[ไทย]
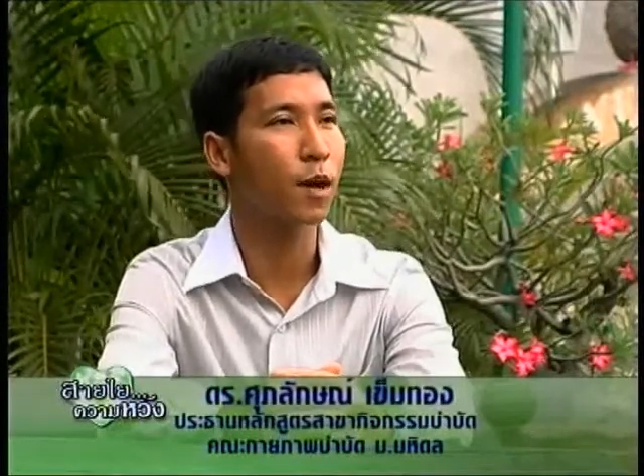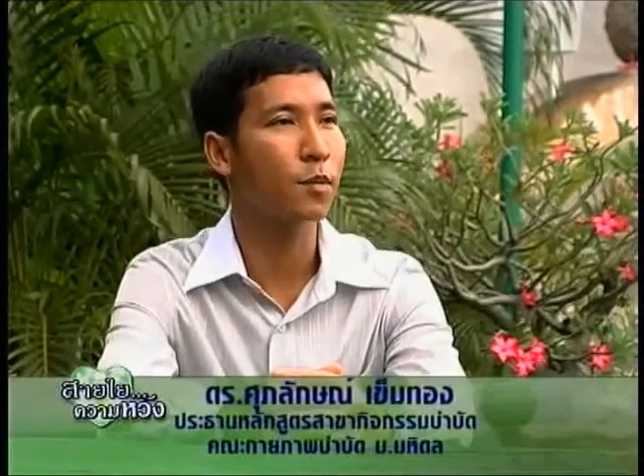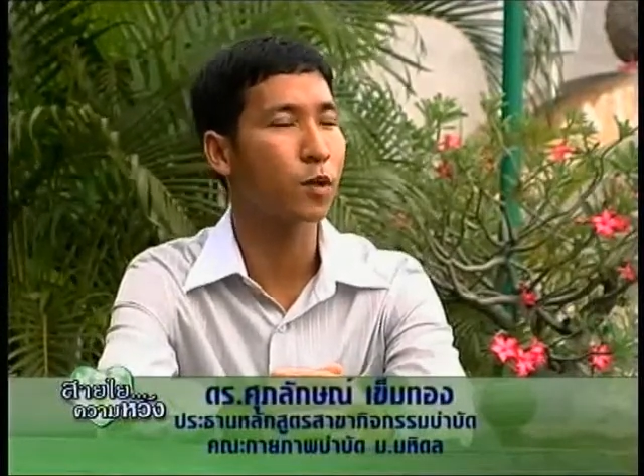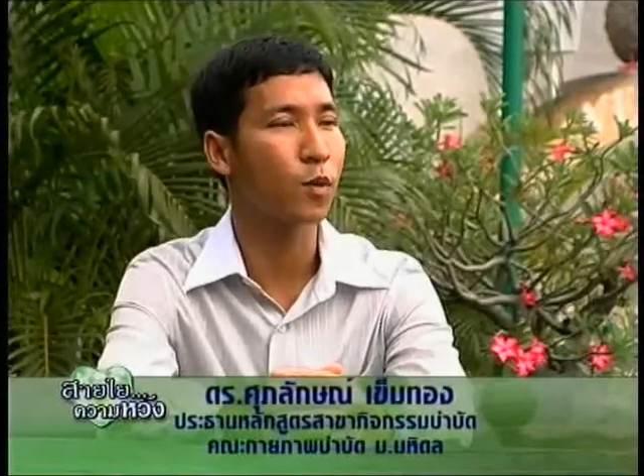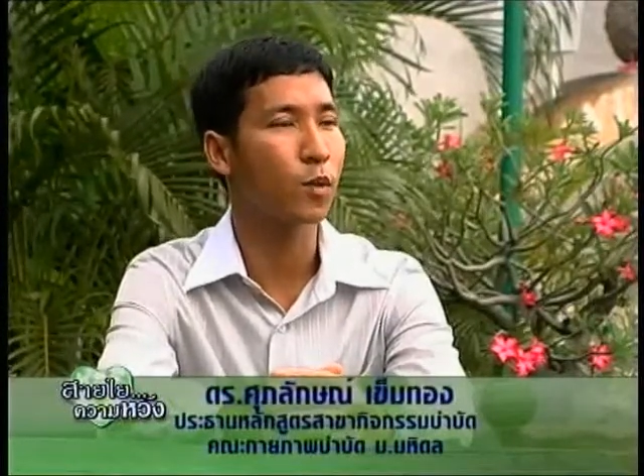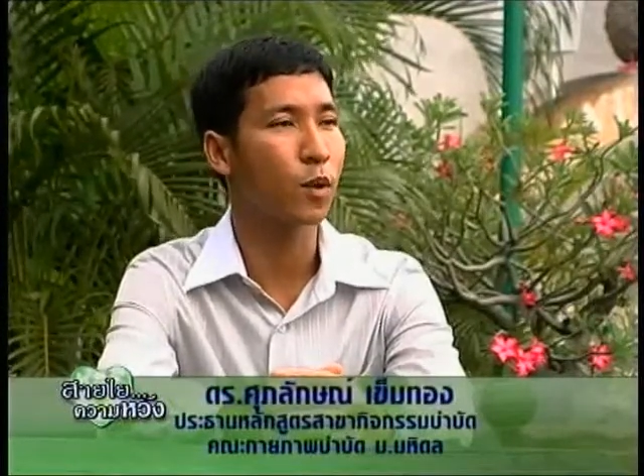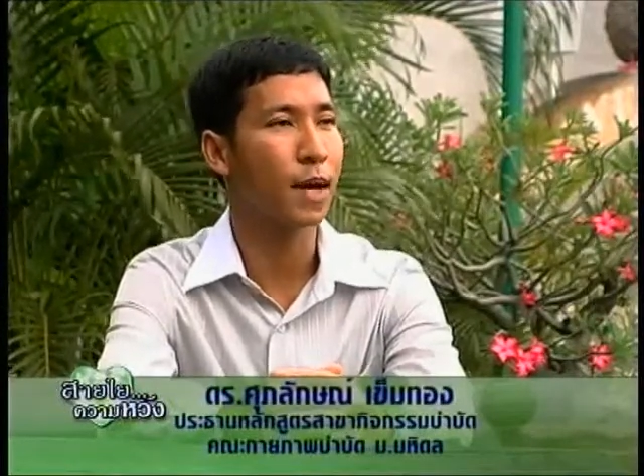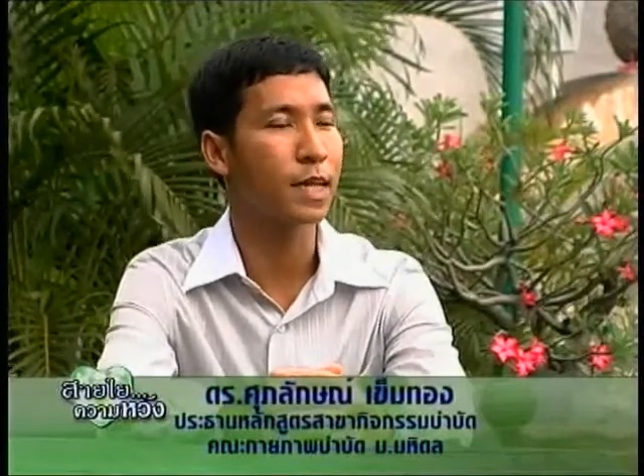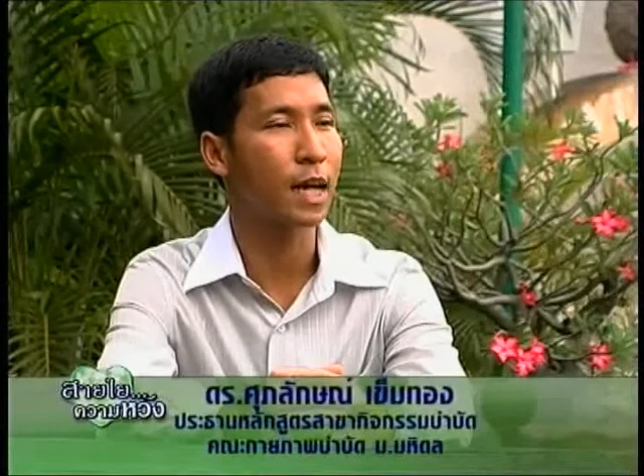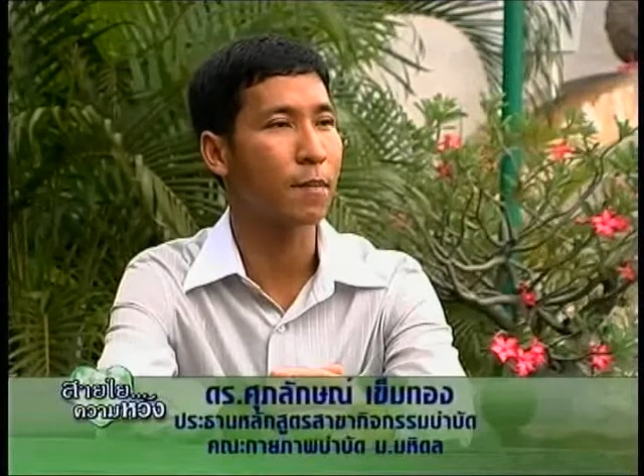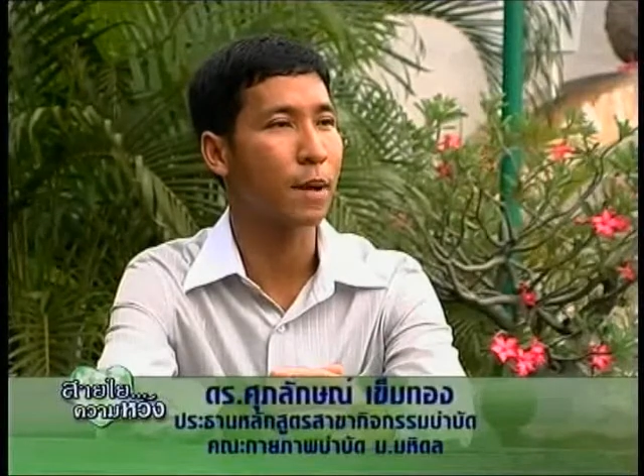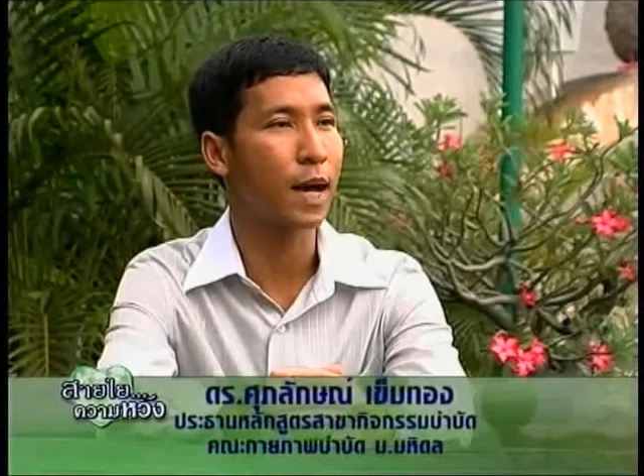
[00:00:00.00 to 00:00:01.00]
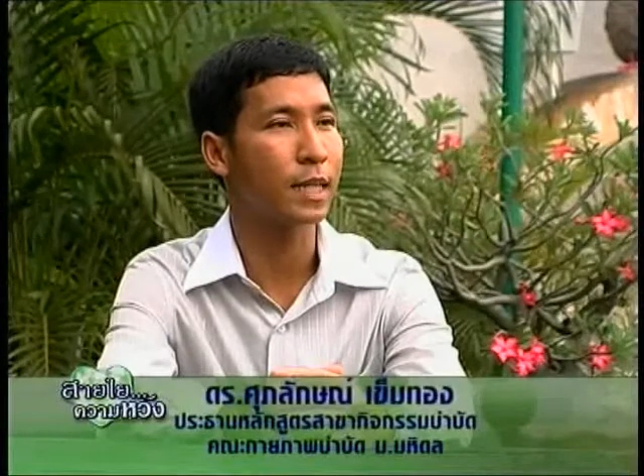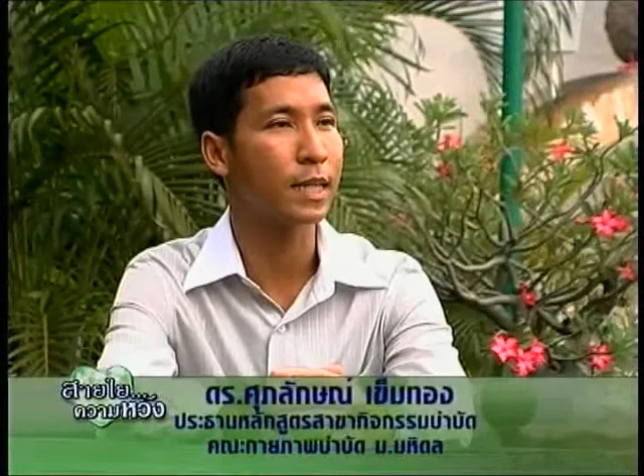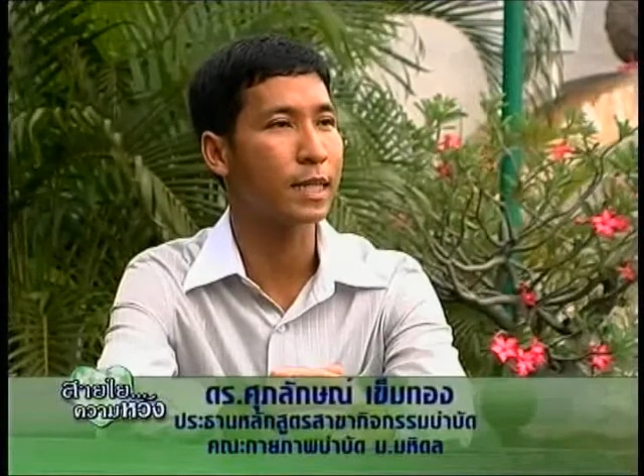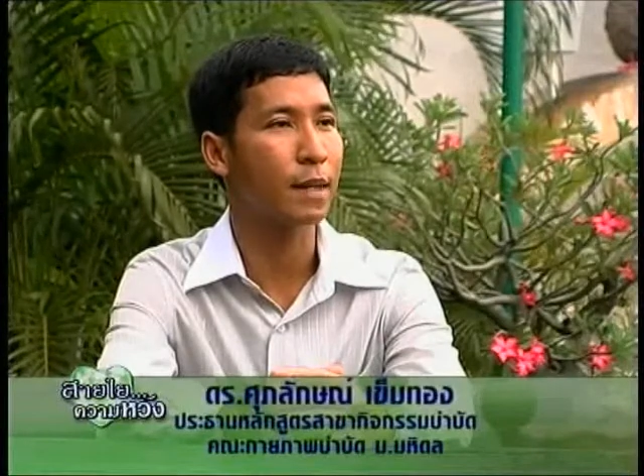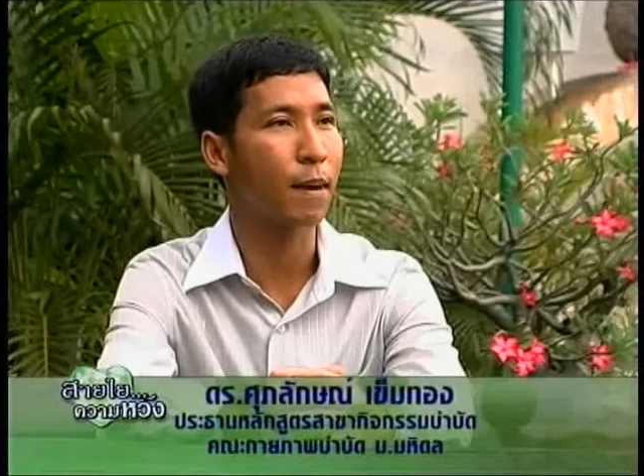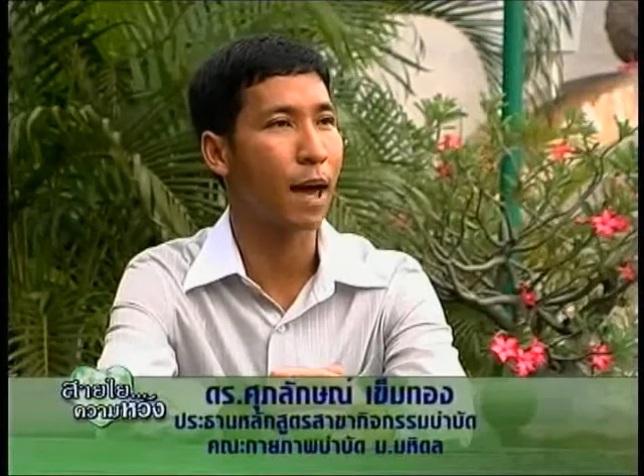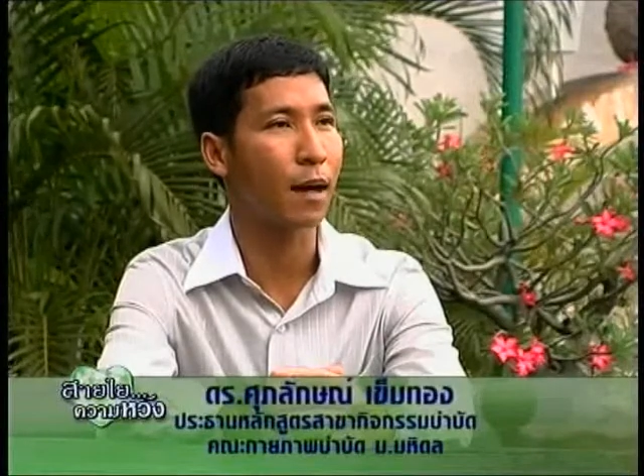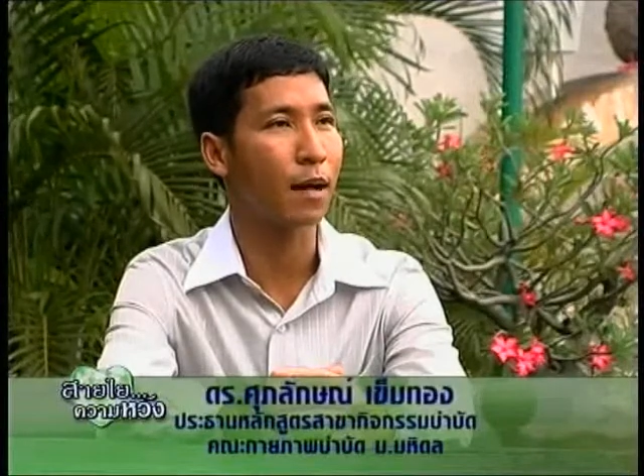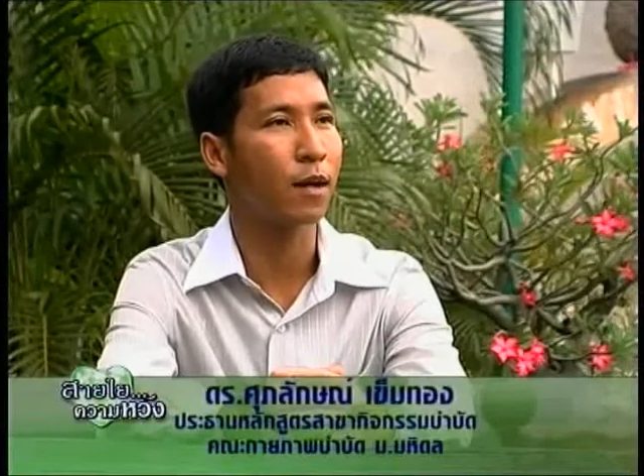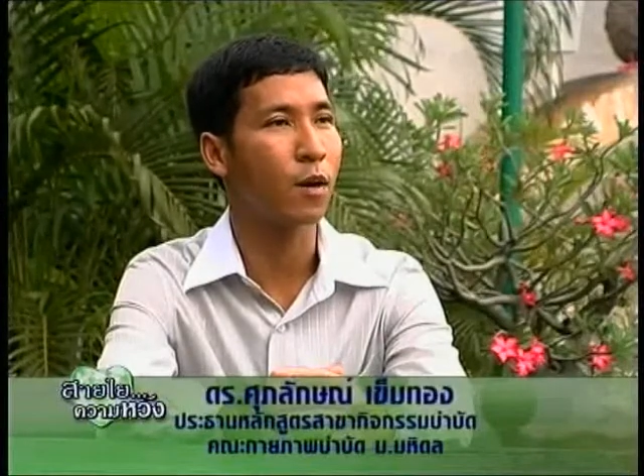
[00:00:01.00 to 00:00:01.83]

รอบๆตัว มาสามารถที่จะแบ่ง